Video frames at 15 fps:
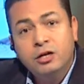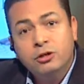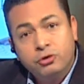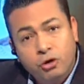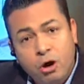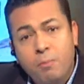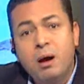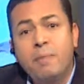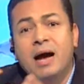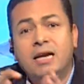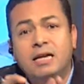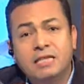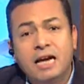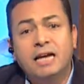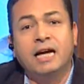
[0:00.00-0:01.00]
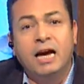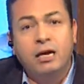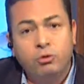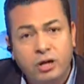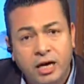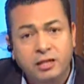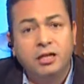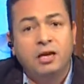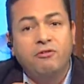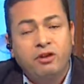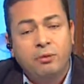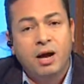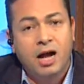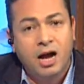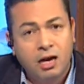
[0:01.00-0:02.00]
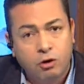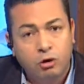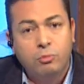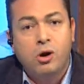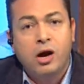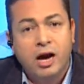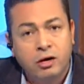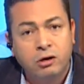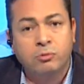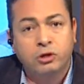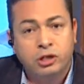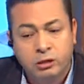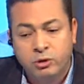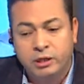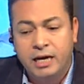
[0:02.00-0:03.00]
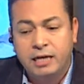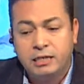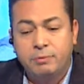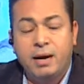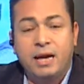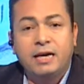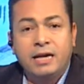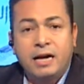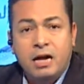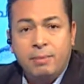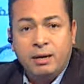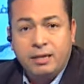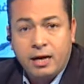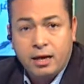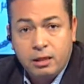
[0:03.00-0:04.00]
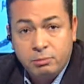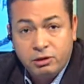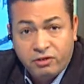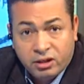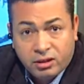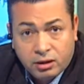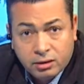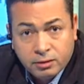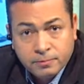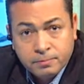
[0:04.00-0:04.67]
ثم بعد ذلك ندندن فيما قاله البخاري ومسلم وتكذب علينا كما تكذب اتفضل